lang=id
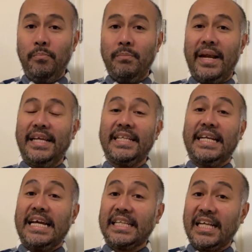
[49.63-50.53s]
Mari kita
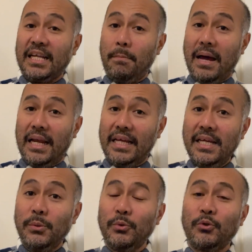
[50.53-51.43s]
diingatkan
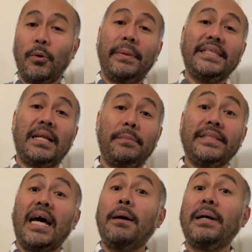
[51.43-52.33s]
kembali untuk menjadi
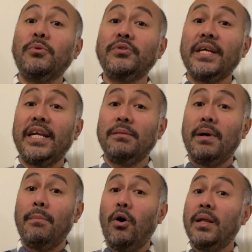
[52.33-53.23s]
penjala manusia dan
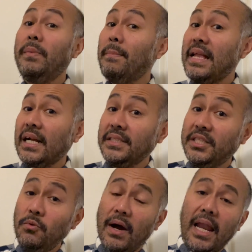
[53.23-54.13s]
membawa lebih banyak
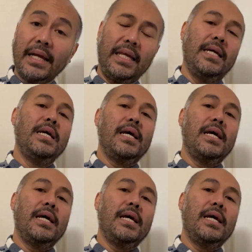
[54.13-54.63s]
jiwa lagi